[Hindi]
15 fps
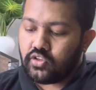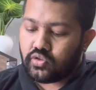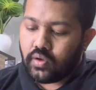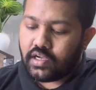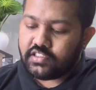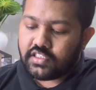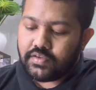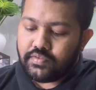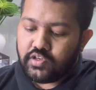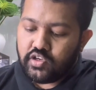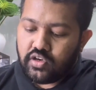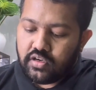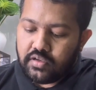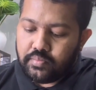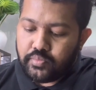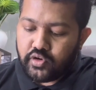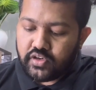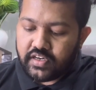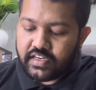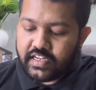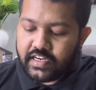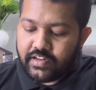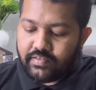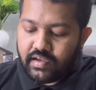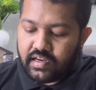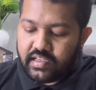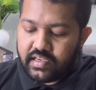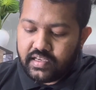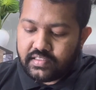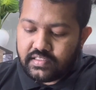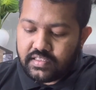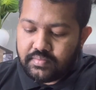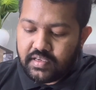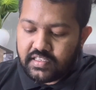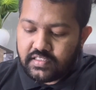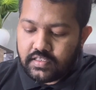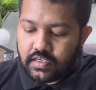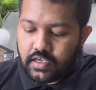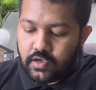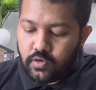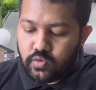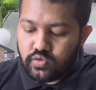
तो आज की वीडियो इंपॉर्टेंट रहने वाली है सीबीएसई e के